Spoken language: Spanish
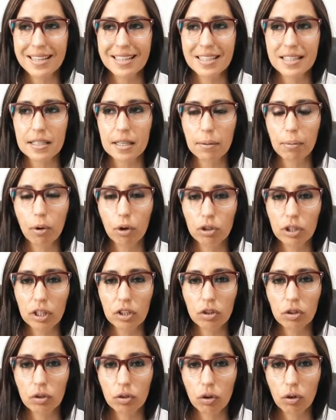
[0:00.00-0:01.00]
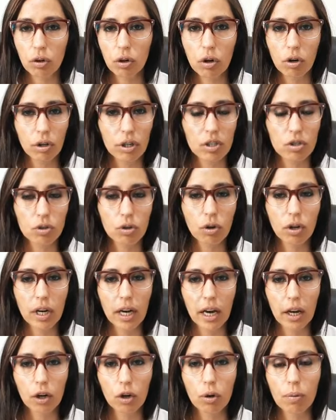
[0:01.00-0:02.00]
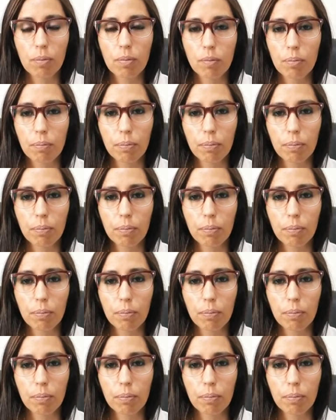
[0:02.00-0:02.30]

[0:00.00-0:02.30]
se votan todos los que son cargos